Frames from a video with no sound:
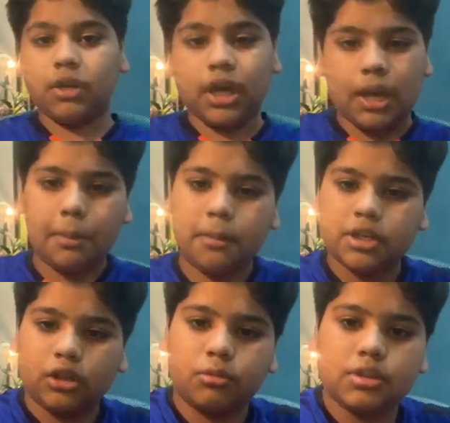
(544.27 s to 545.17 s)
मैं कहीं पे भी
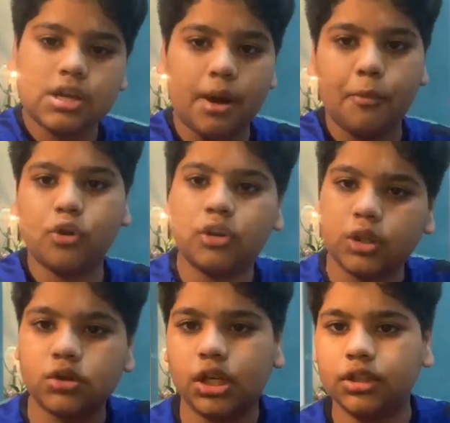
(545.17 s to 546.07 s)
जाता हूँ बस ट्राईपोर्ट उठा
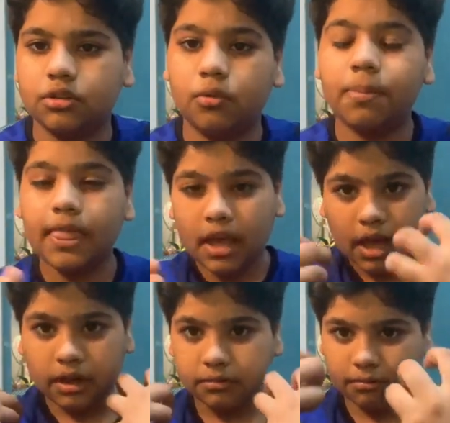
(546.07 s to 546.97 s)
तो चल देता हूँ
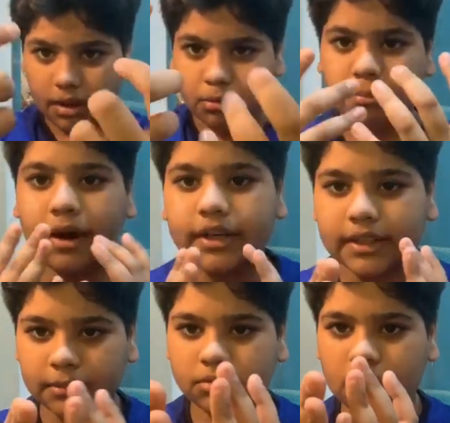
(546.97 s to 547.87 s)
मैं आपको बैठ कर
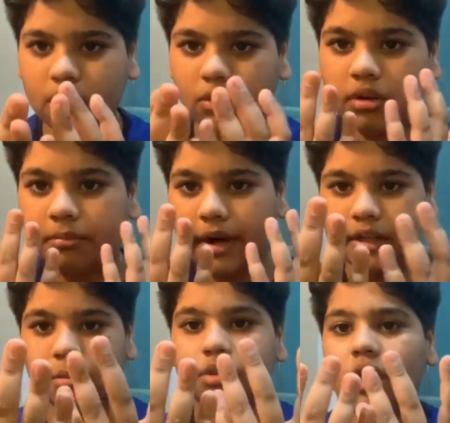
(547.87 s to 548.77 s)
टिप्स दे रहा हूँ ना बैठ
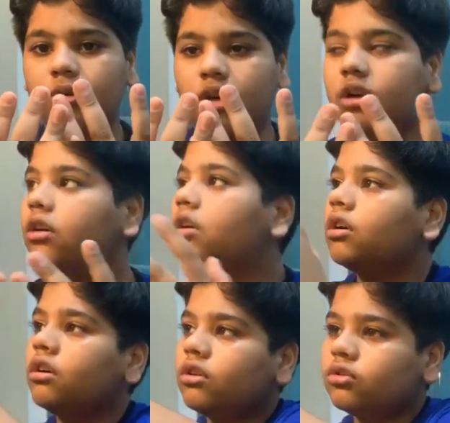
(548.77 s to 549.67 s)
कर बता रहा हूँ ना
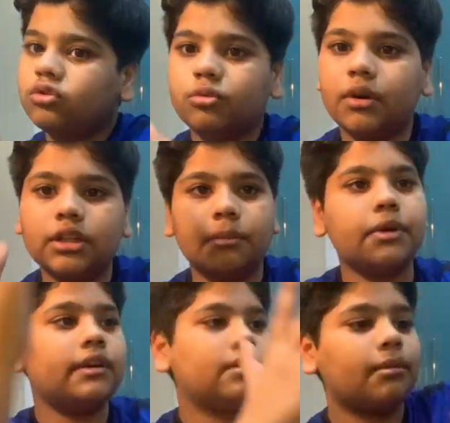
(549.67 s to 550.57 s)
सो मैं
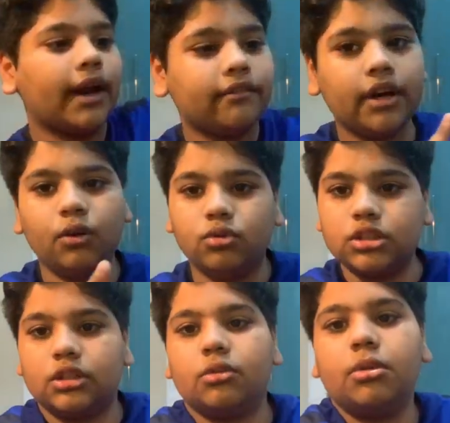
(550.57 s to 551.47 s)
तभी ये सब लाइट वाइट यूज़
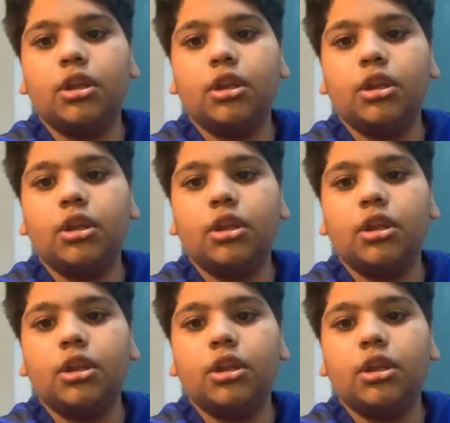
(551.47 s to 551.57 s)
करता हूँ अभी